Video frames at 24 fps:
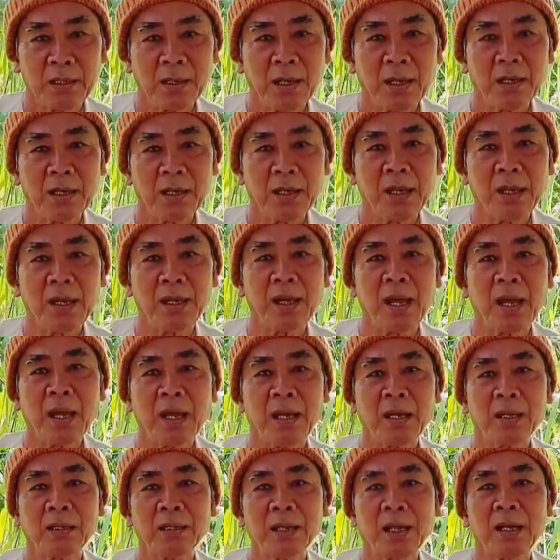cho nên hiện
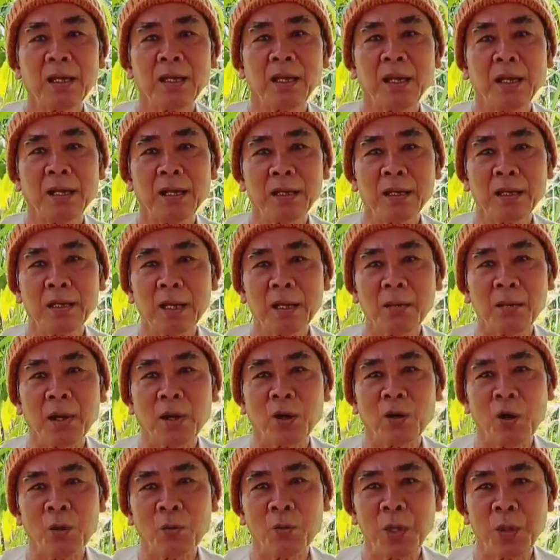nay đó thấy vậy đó chứ
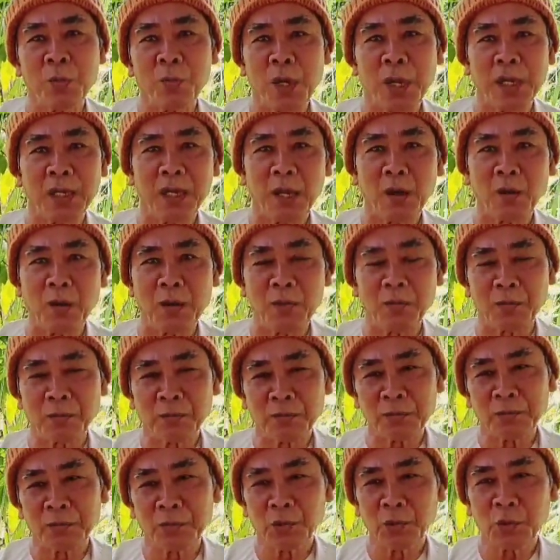bà con mình bệnh nhiều lắm
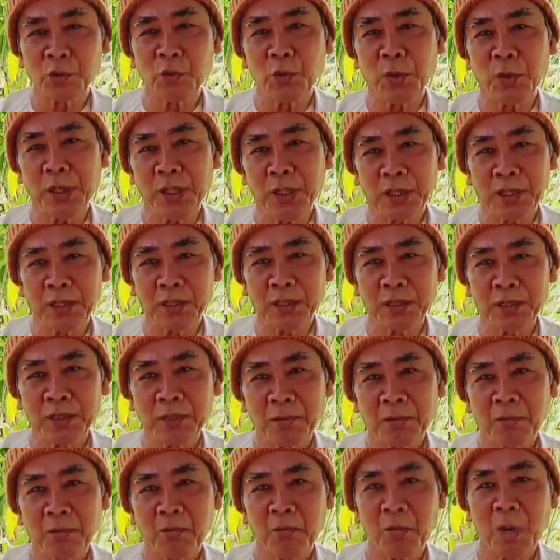tôi biết
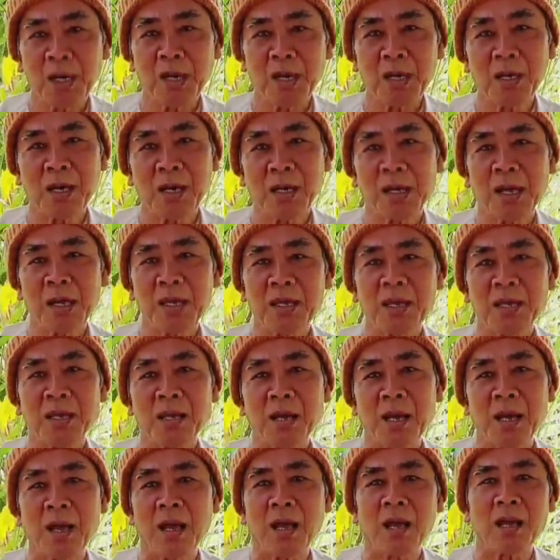bệnh là kể
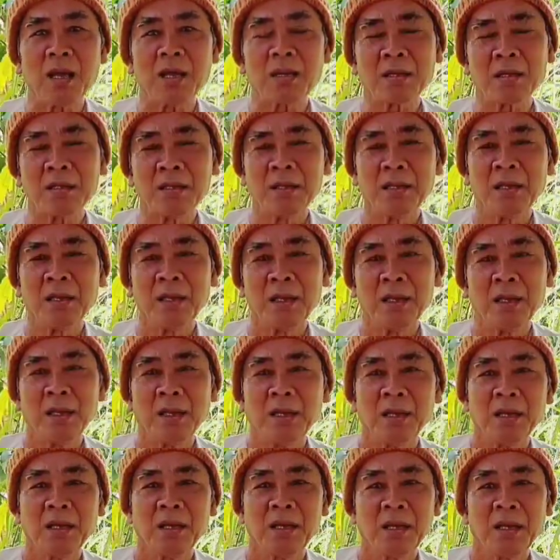như là
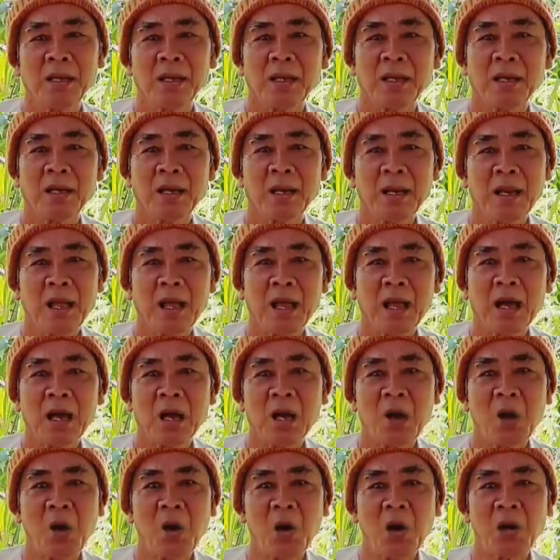
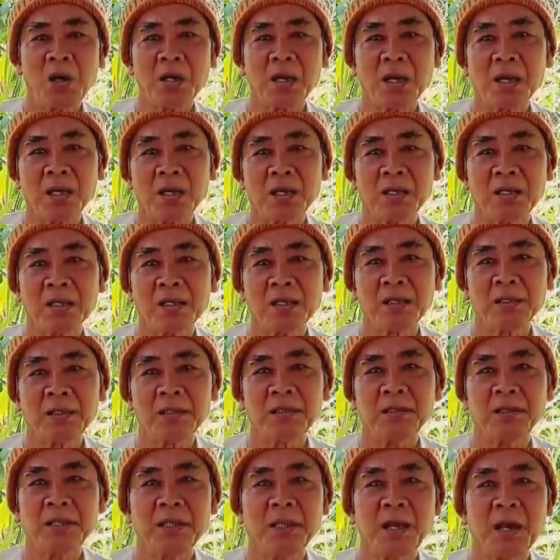là ho nè
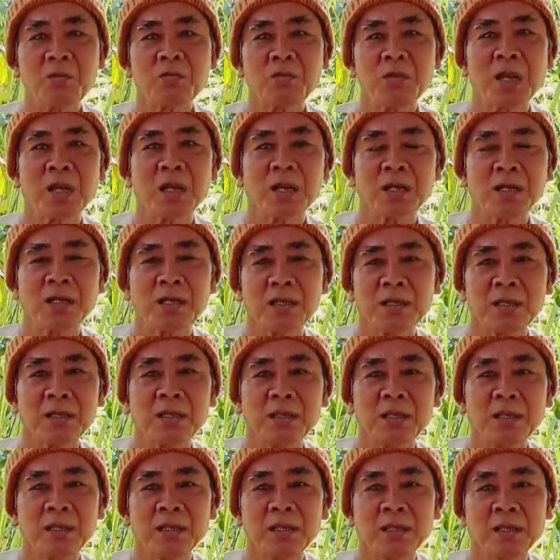rồi nóng nè
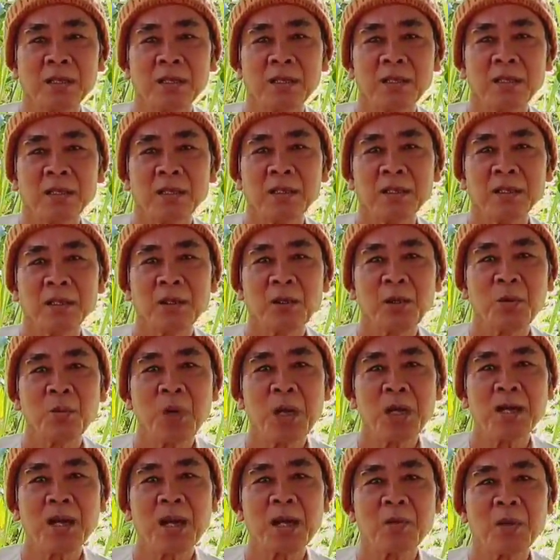rồi
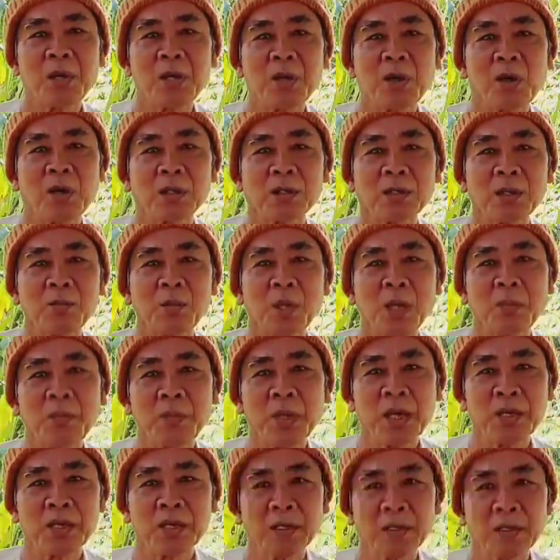bệnh này bệnh nọ tùm
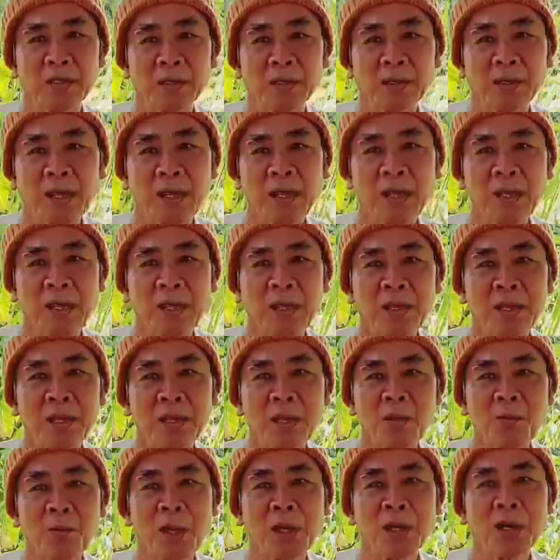lum trên thấy vậy
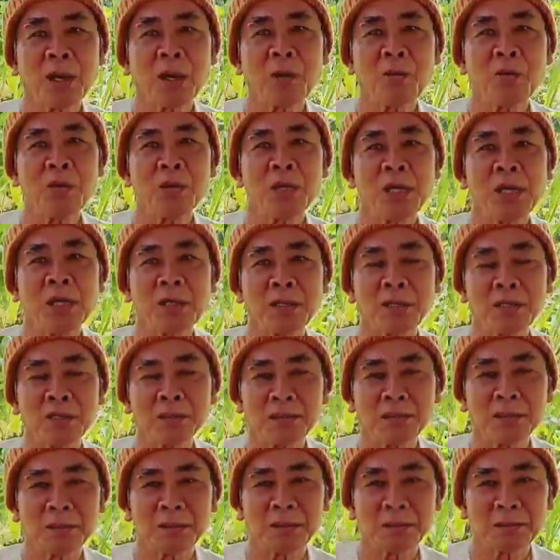chứ trong mình không có yên được
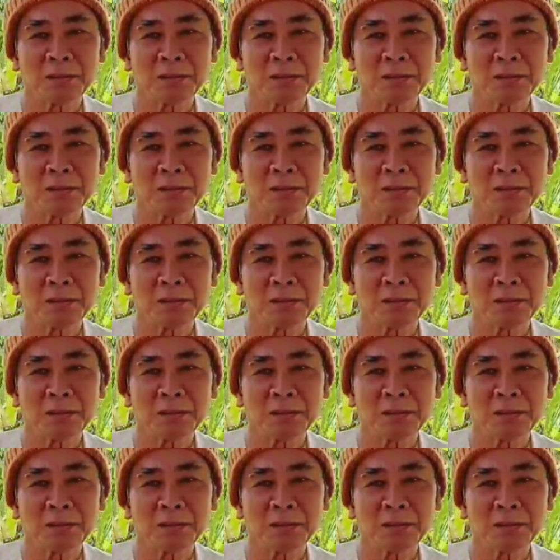